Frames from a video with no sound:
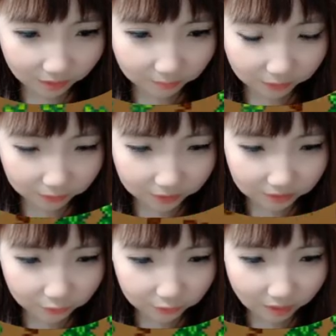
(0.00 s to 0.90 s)
by the way
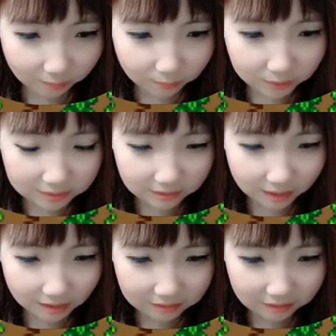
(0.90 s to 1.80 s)
ini udah
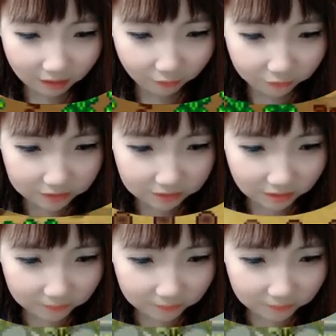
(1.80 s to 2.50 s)
bisa di harvest ya